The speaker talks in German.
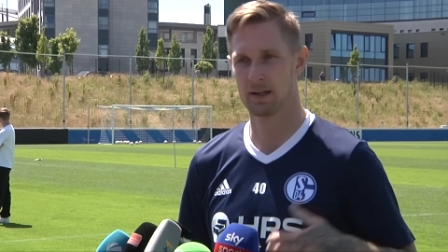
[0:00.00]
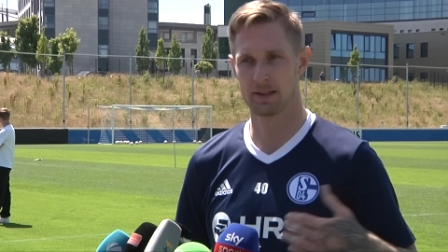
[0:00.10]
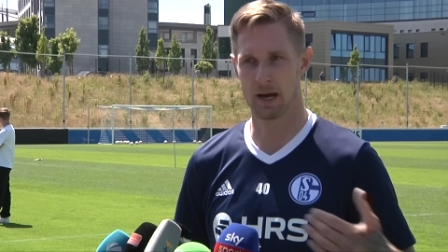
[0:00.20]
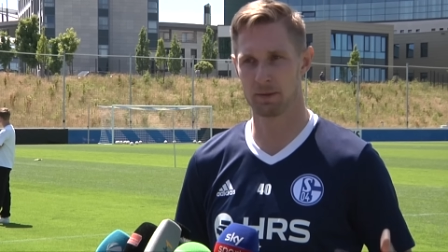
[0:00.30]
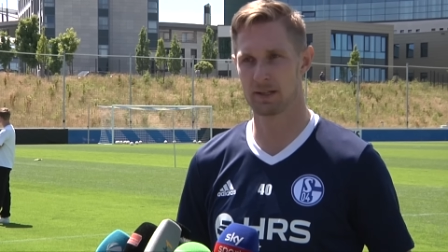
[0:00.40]

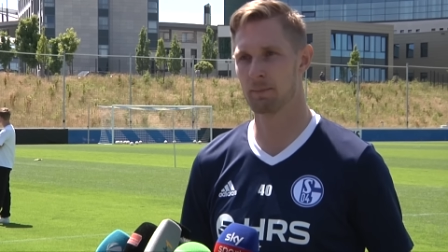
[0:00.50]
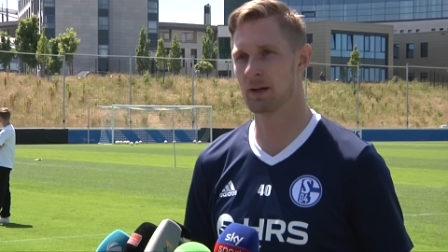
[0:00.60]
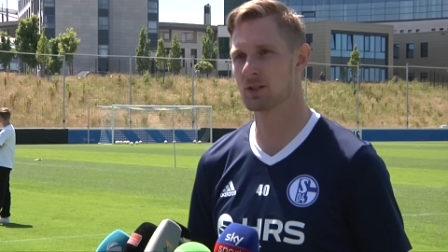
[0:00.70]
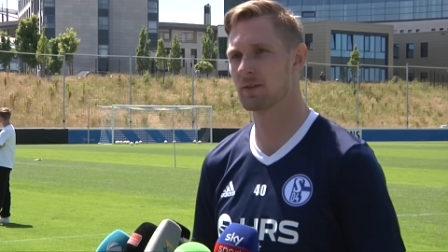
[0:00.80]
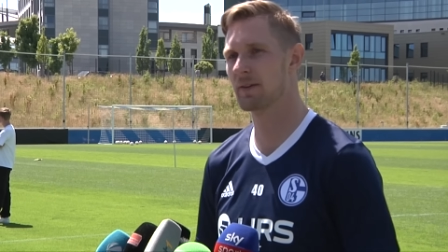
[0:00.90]
damit der
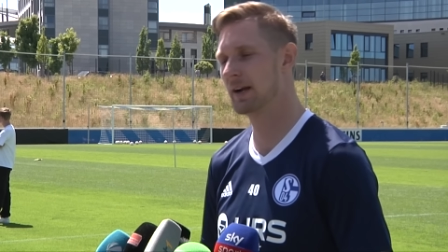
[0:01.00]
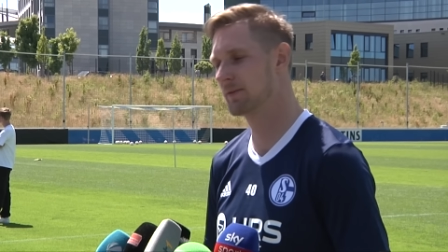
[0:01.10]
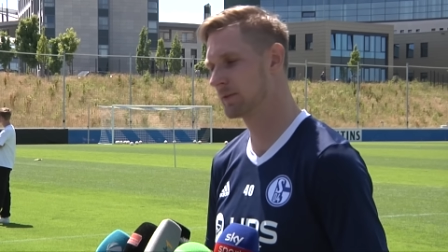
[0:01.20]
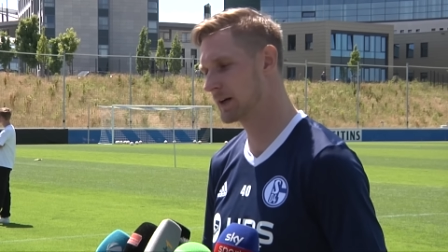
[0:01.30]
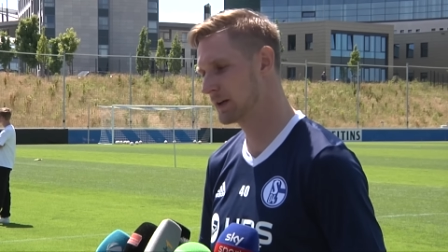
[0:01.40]
Mannschaft
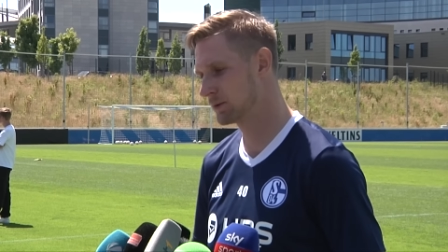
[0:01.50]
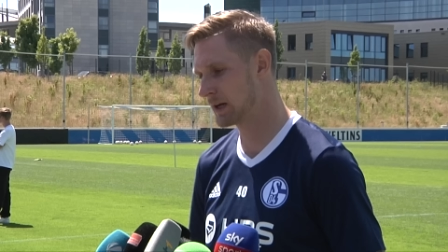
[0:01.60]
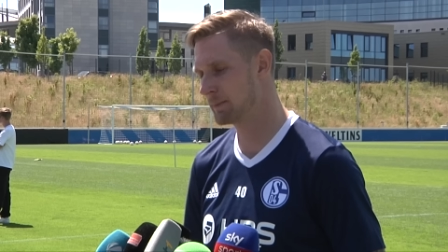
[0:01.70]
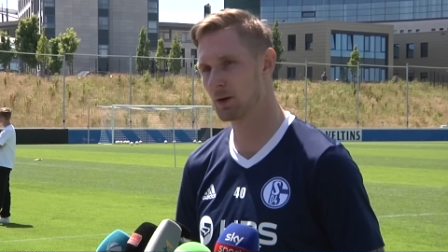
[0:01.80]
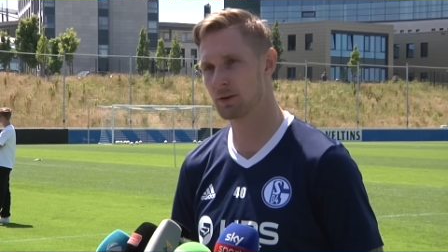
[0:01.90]
helfen kann und
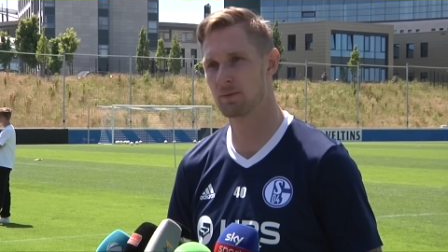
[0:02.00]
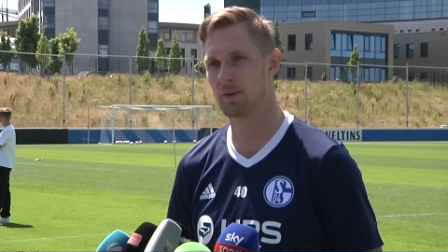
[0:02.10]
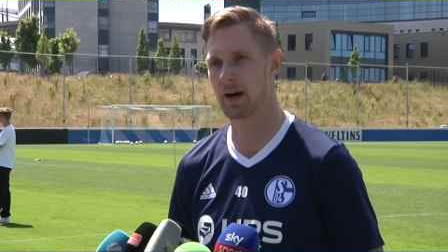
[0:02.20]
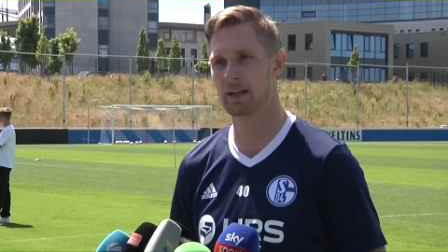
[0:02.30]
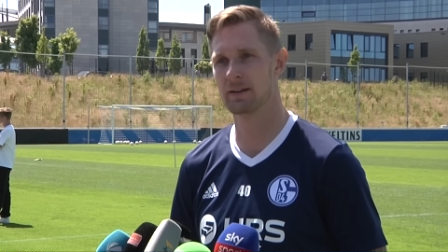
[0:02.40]
damit auch dem
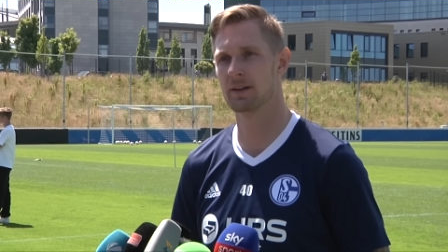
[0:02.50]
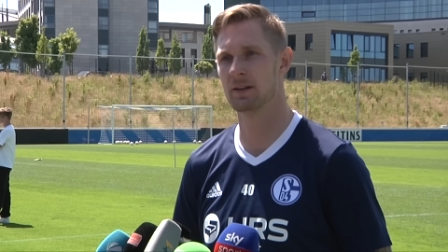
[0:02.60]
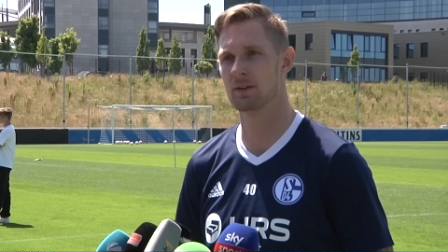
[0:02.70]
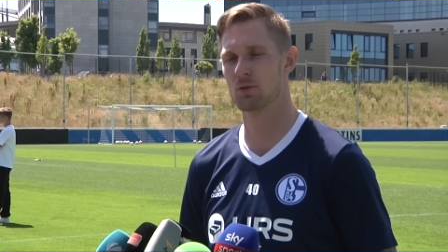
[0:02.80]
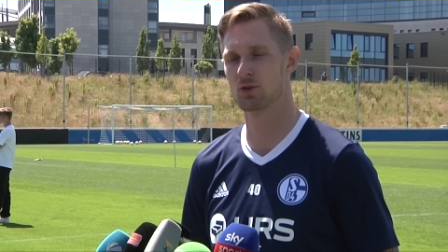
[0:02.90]
Verein
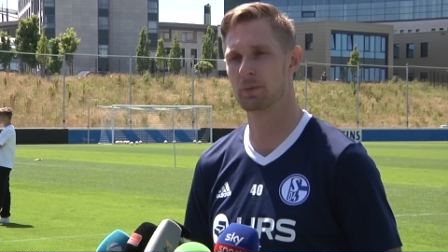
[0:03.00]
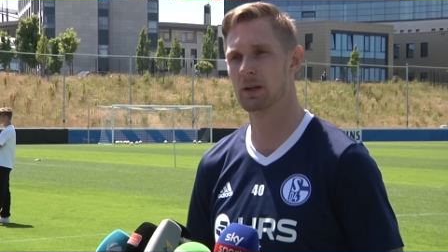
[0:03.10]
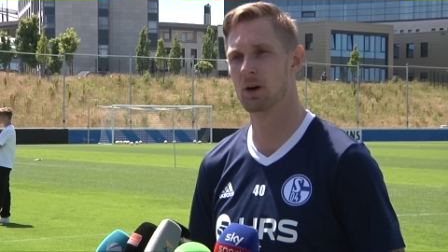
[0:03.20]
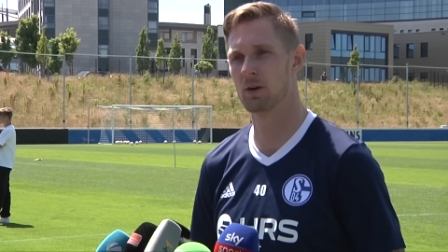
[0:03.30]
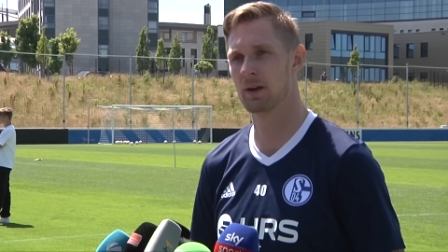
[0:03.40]
letztendlich, wo ich
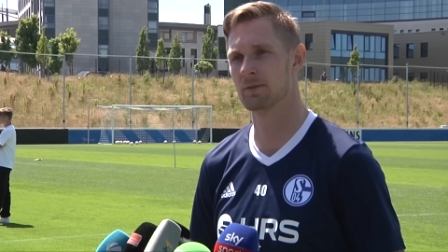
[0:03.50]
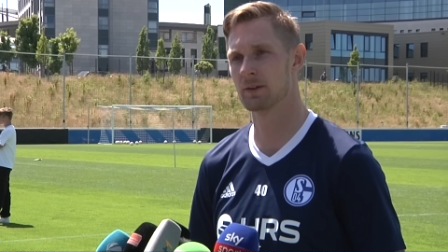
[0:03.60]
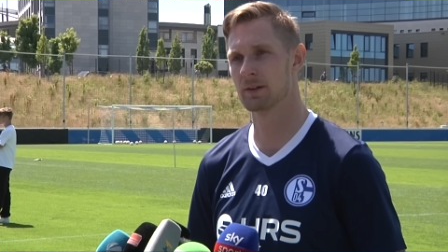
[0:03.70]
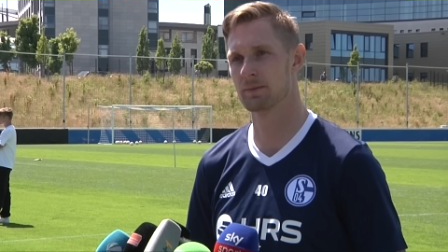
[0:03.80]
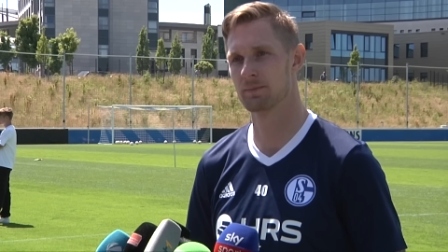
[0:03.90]
spiele, auch helfen
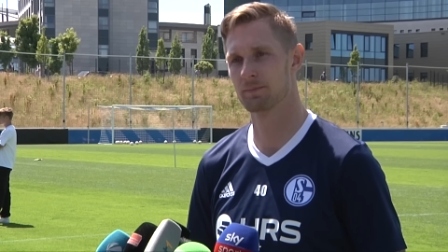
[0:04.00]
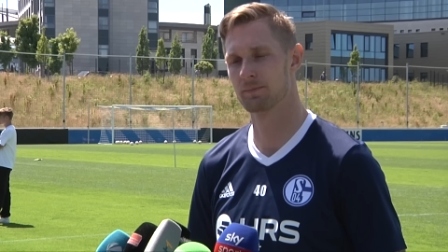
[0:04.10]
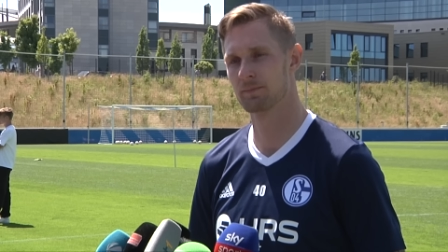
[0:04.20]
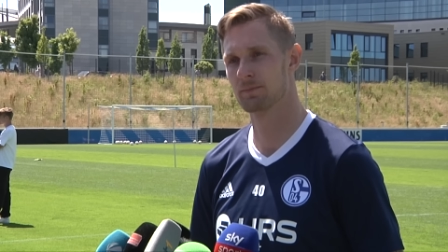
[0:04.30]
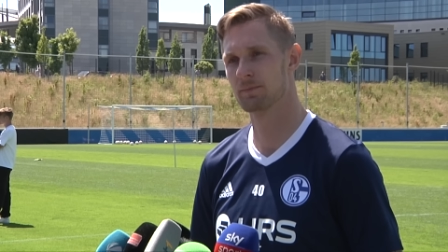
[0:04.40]
kann.
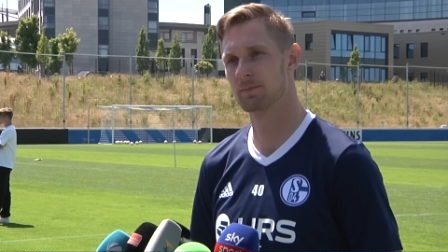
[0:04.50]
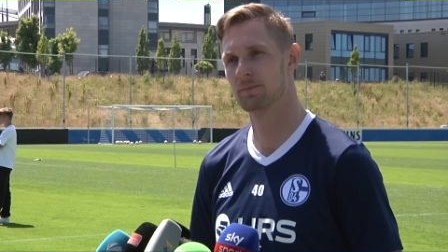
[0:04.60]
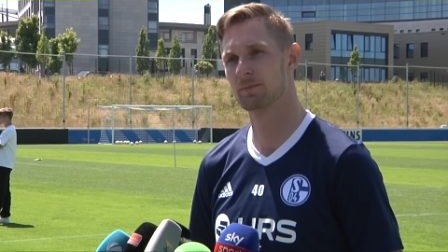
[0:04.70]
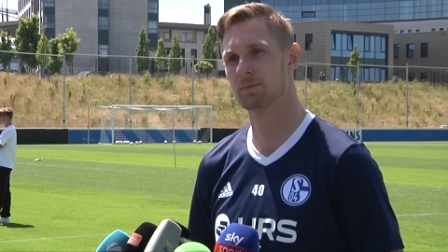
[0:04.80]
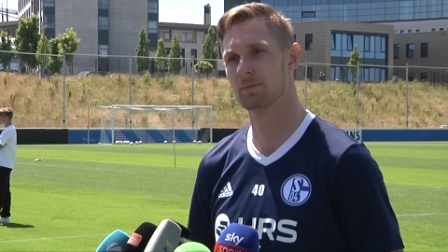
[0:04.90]
Warum Schalke?